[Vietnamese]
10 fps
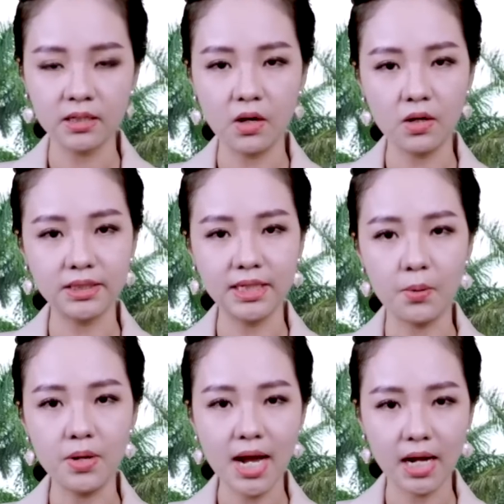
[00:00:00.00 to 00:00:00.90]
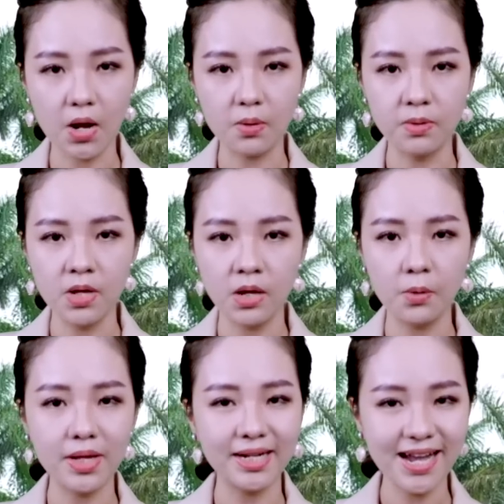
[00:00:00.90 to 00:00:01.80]
con cháu Lạc Hồng,
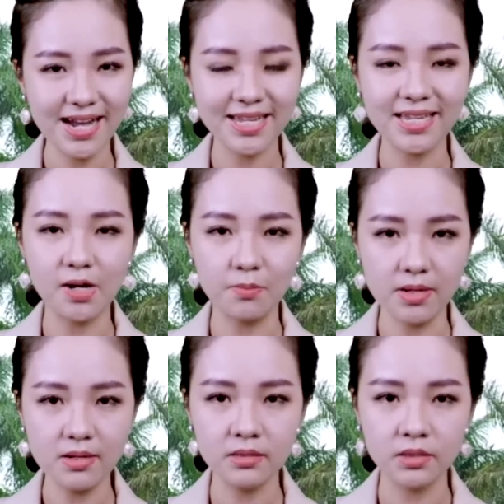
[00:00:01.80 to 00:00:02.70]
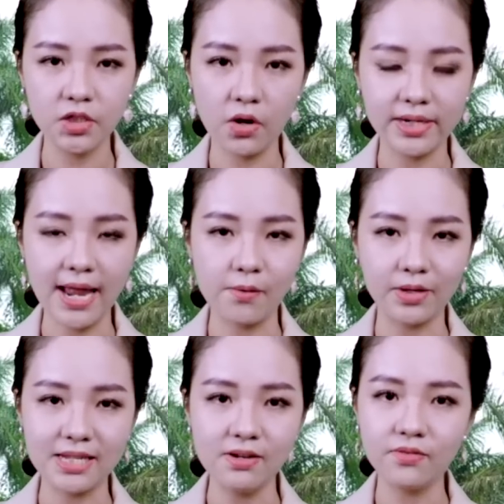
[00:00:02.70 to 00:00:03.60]
nguyện khắc ghi công đức, chọn đạo
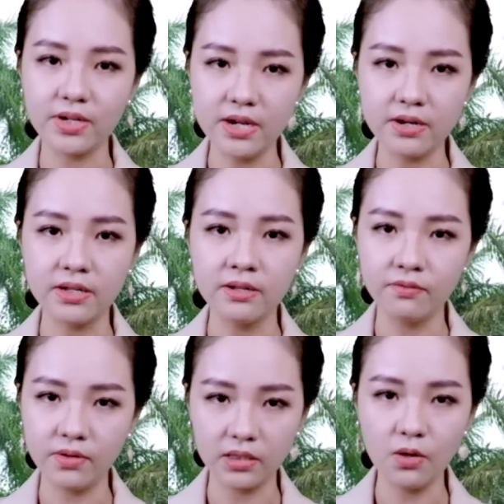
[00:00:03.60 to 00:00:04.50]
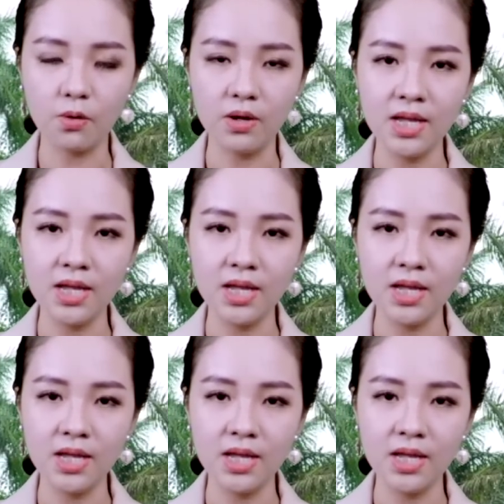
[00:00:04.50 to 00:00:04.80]
nghĩa với đời, với tổ,